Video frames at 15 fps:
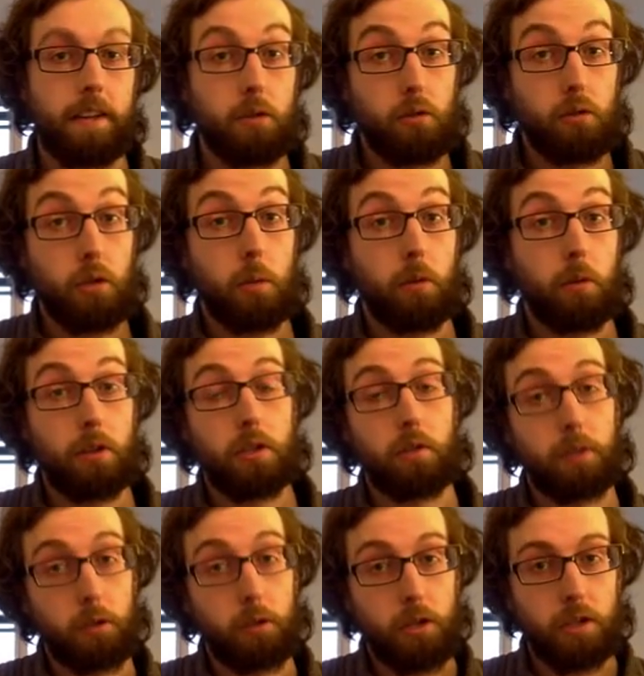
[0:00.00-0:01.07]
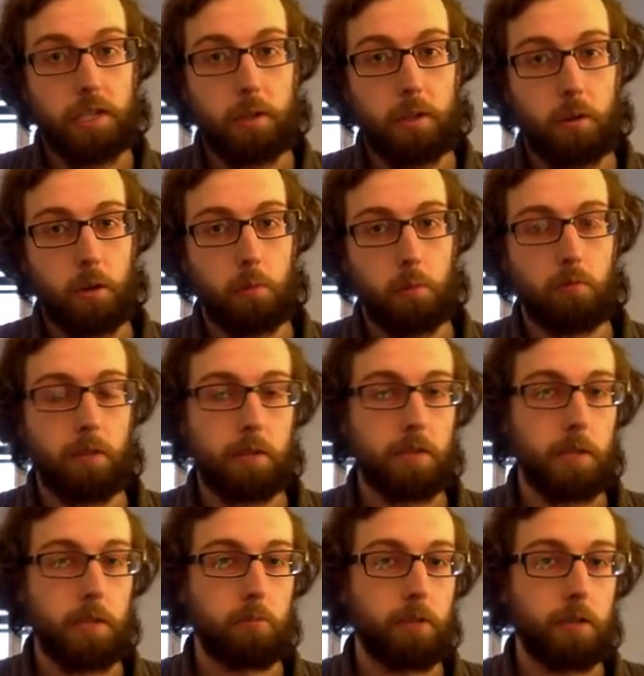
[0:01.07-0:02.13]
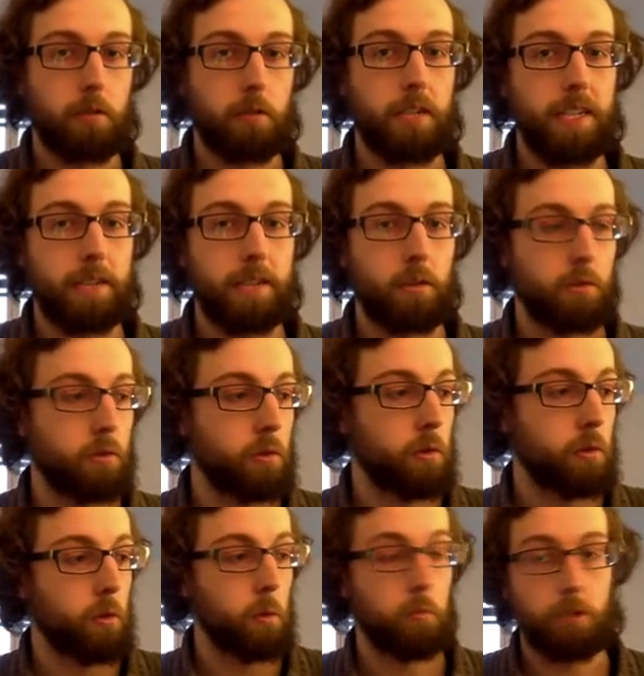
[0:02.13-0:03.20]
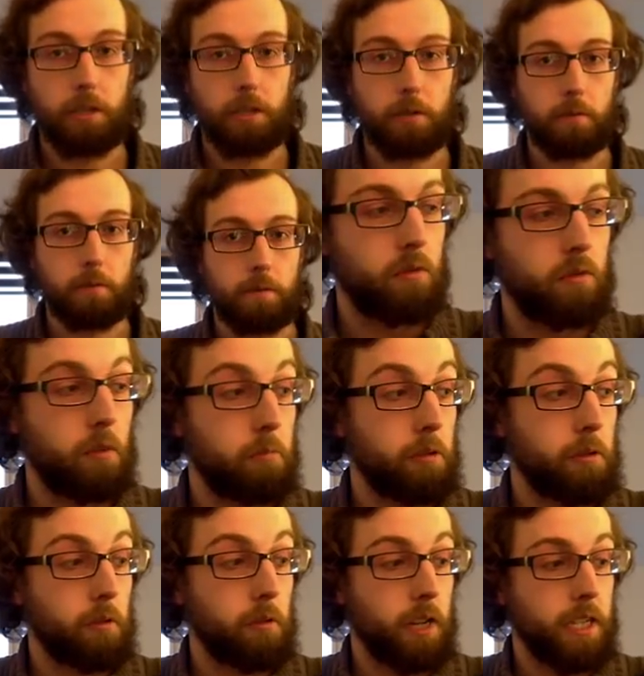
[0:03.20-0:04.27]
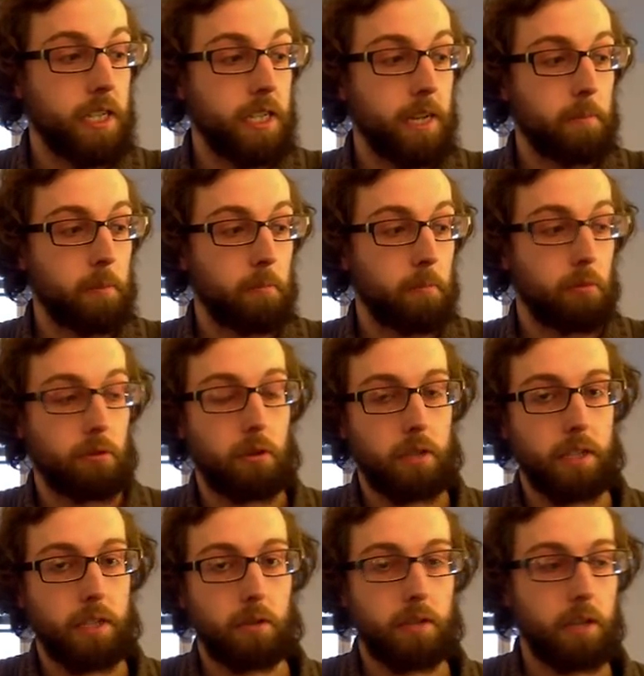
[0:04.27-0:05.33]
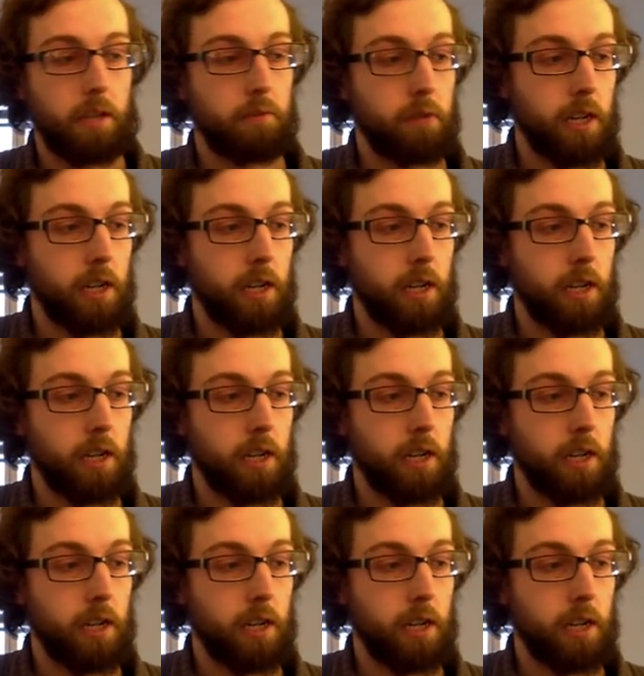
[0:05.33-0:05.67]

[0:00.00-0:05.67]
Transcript: Et justement, j'ai envie de changer d'angle pour voir ce que ça pourrait donner dans une autre composition. Donc j'appuie sur échappe pour sortir de cette vue